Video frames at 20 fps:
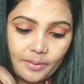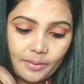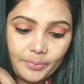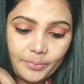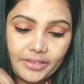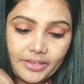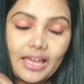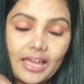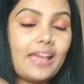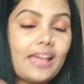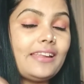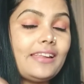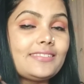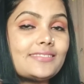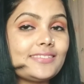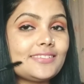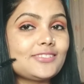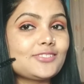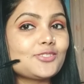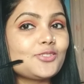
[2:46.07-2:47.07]
आपकी
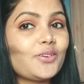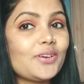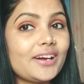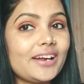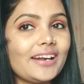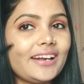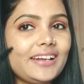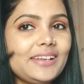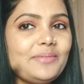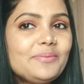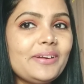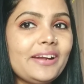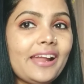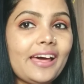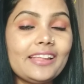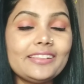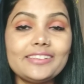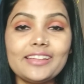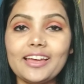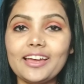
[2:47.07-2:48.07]
आईलेसेस को कर्ली
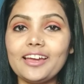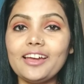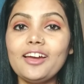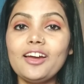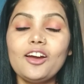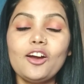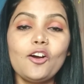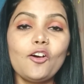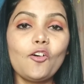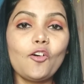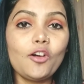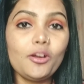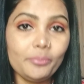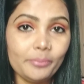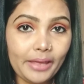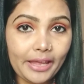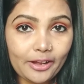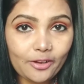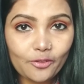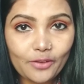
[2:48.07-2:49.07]
बनाता है और
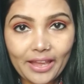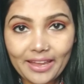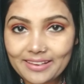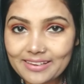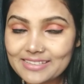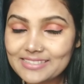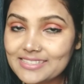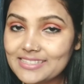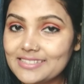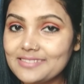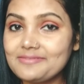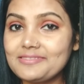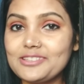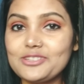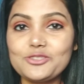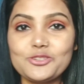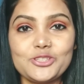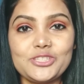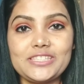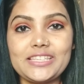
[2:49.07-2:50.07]
मैं कोई आईलेसेस भी
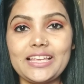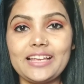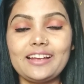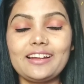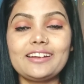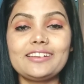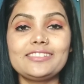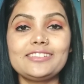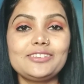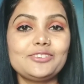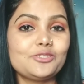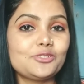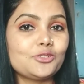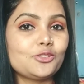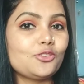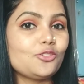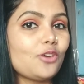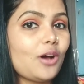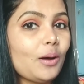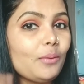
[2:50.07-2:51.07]
यूज नहीं करती हूँ
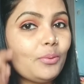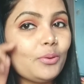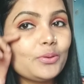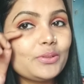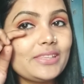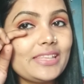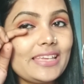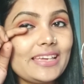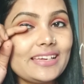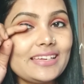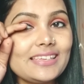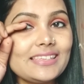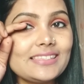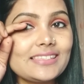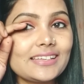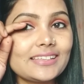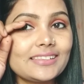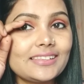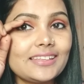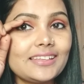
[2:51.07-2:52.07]
तो आप लोग देख ही
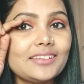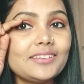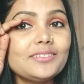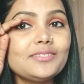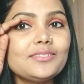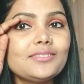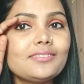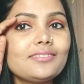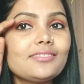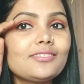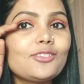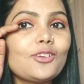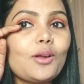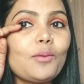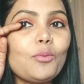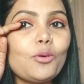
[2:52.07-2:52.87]
सकते हैं थोड़ा